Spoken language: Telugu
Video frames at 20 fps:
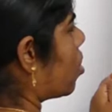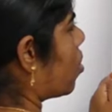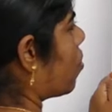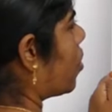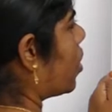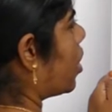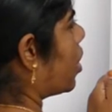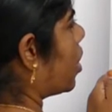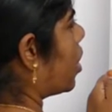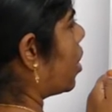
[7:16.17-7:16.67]

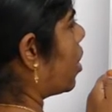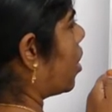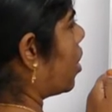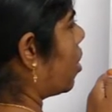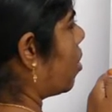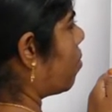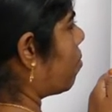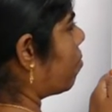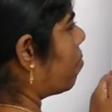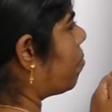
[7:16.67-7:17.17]
ట్వంటీ
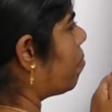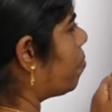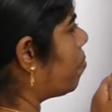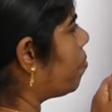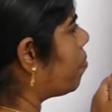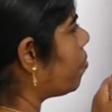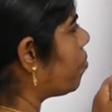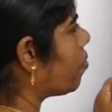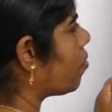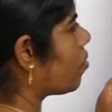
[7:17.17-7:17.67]
నైన్
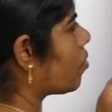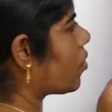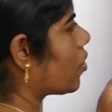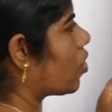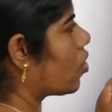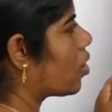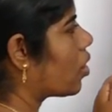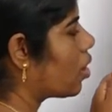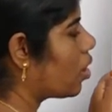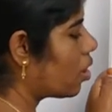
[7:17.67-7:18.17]

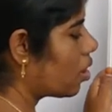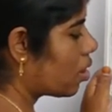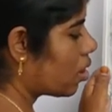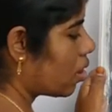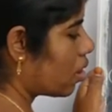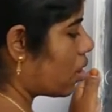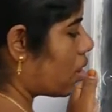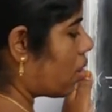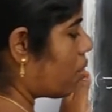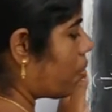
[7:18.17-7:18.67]
ఓకే
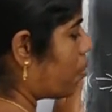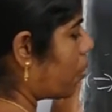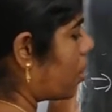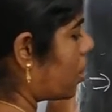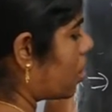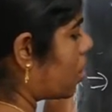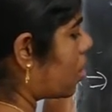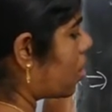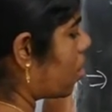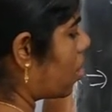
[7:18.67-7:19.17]

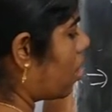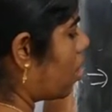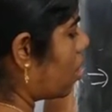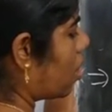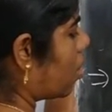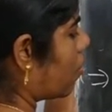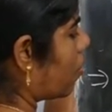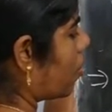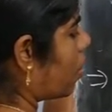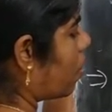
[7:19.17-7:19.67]
ప్లస్
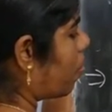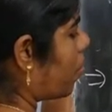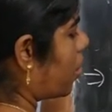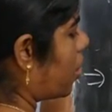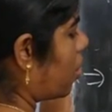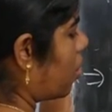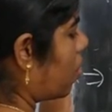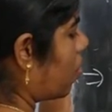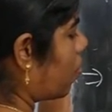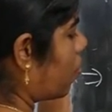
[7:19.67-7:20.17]
ఎయిటీ వన్ బై
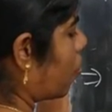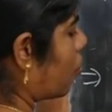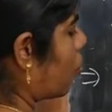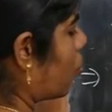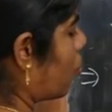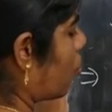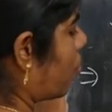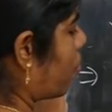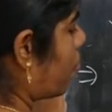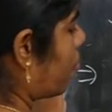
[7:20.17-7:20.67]

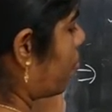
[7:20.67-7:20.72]
ఫోర్